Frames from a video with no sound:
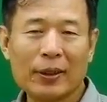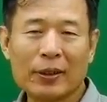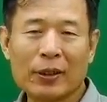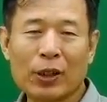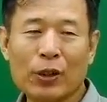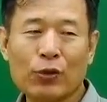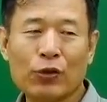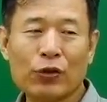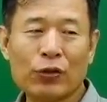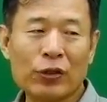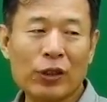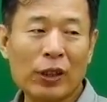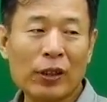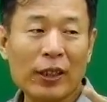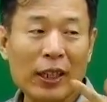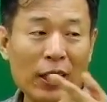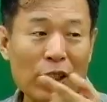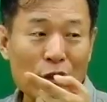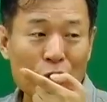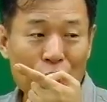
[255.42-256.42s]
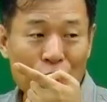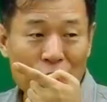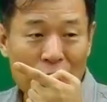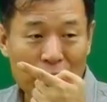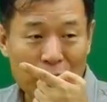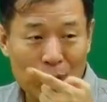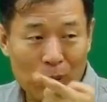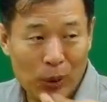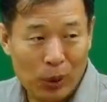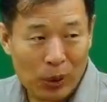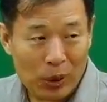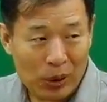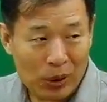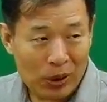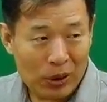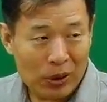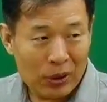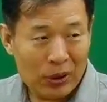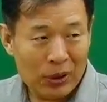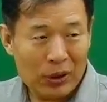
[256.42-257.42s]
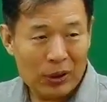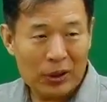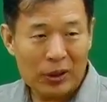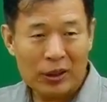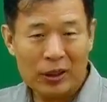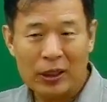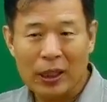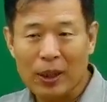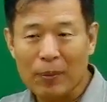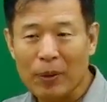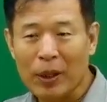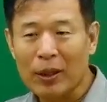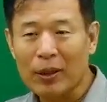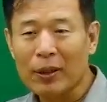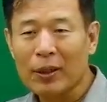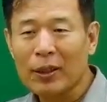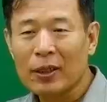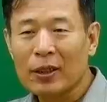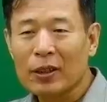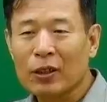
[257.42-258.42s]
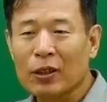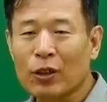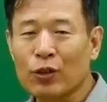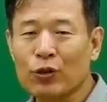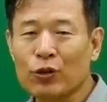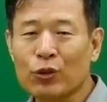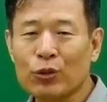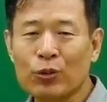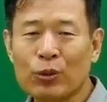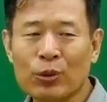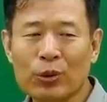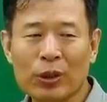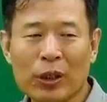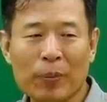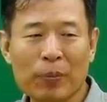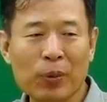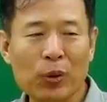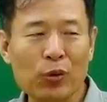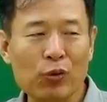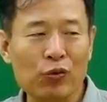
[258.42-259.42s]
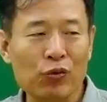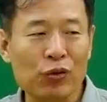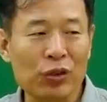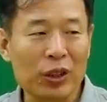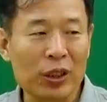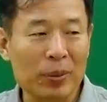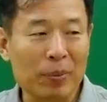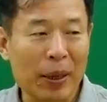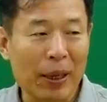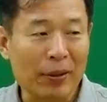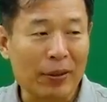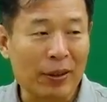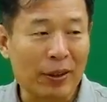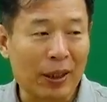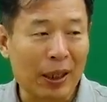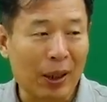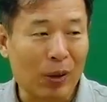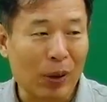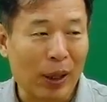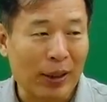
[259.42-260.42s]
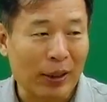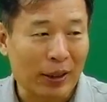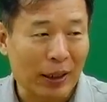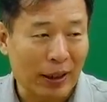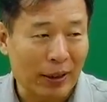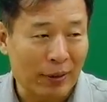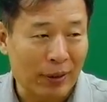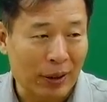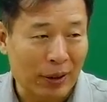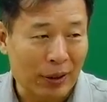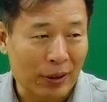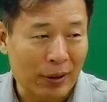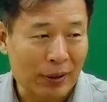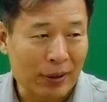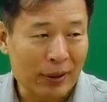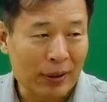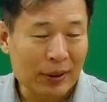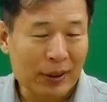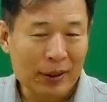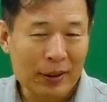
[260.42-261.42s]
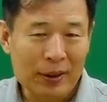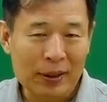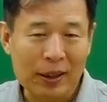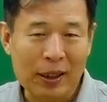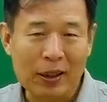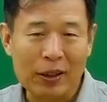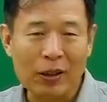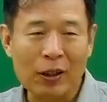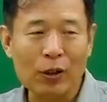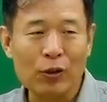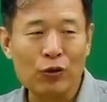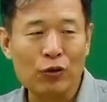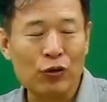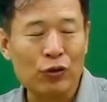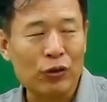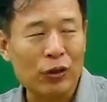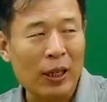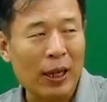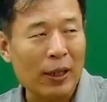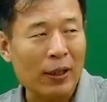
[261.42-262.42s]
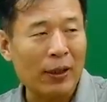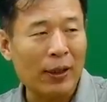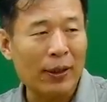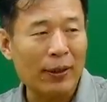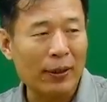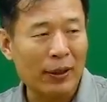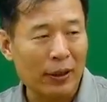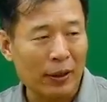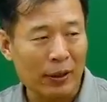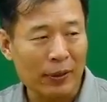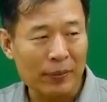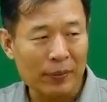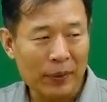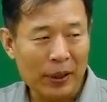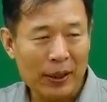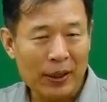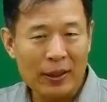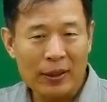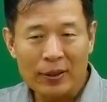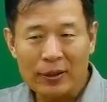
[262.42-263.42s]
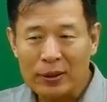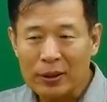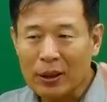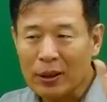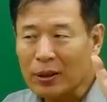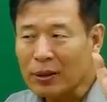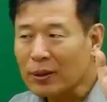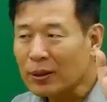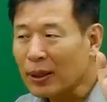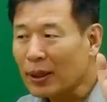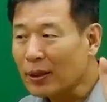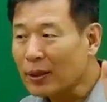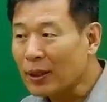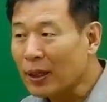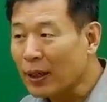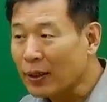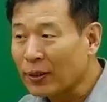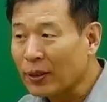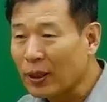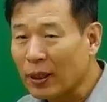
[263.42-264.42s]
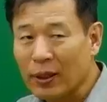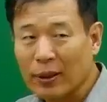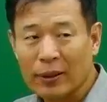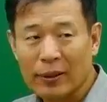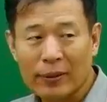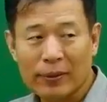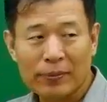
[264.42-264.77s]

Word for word: 건축 설계 기준이 있고, 그 다음에 건축공사 표준 시방서라고 하는 게 있어요. 그러니까 건축학회에서 설계를 할 때